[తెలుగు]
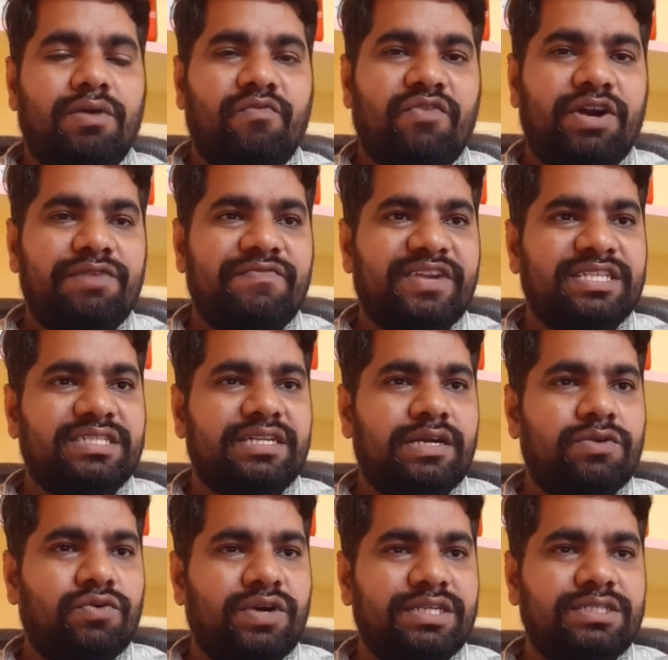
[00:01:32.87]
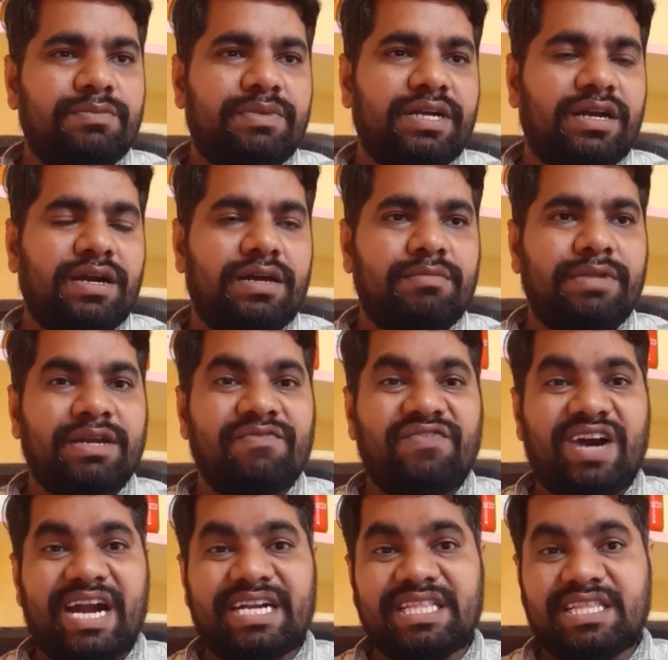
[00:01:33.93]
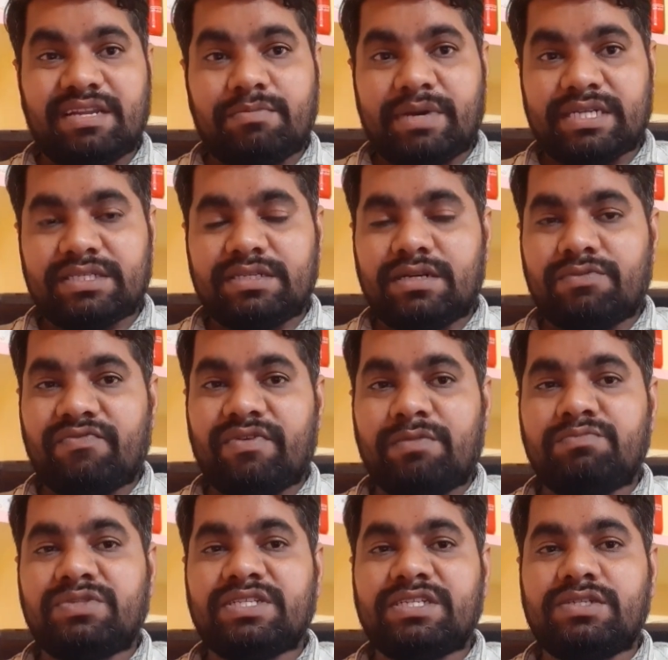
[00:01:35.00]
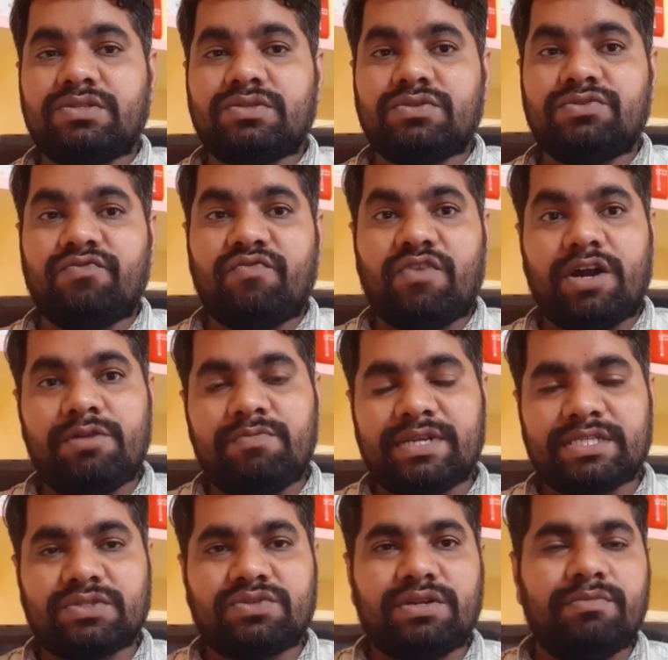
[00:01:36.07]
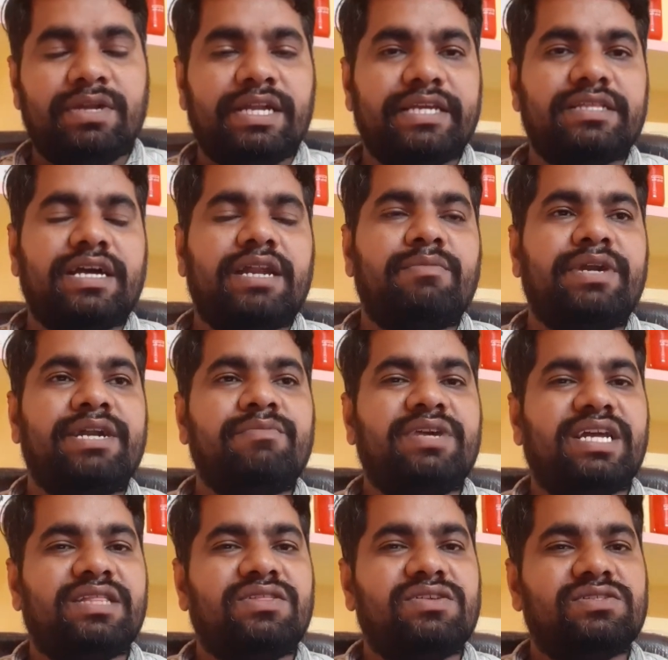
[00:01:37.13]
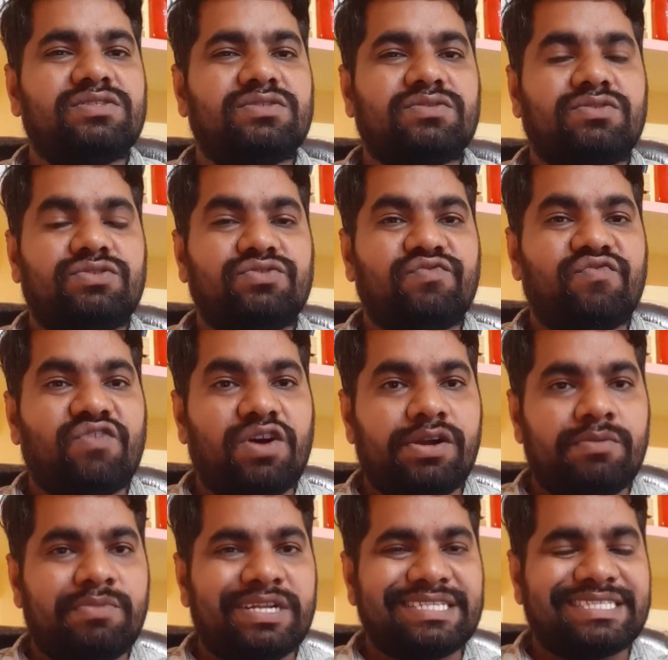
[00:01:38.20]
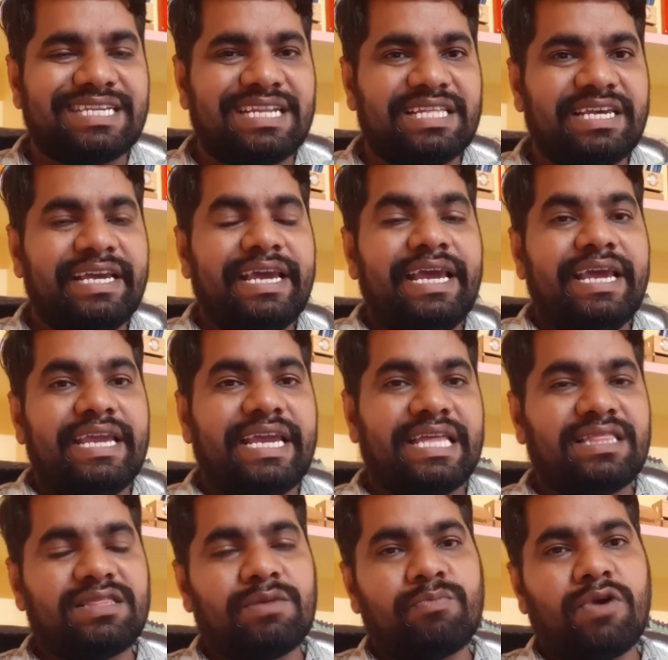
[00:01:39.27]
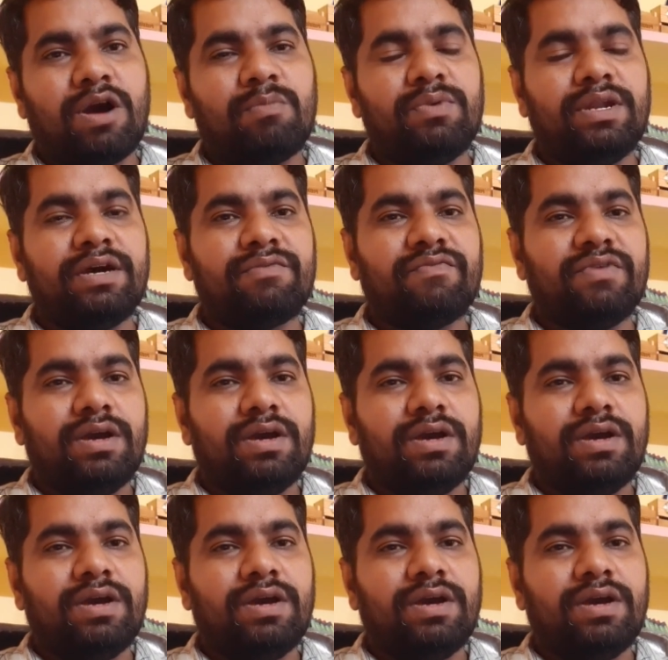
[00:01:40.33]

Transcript: వర్డ్ ప్రెస్ డాట్ ఓఆర్జీ ప్రకారం మనకు ఫార్టీ త్రీ పర్సెంట్ ఆఫ్ వెబ్సైట్స్ వర్డ్ ప్రెస్తోనే బిల్డ్ అయ్యి దాన్ని బట్టి మీరు అర్థం చేసుకోవచ్చు వర్డ్ ప్రెస్ అనేది ఎంత పాపులర్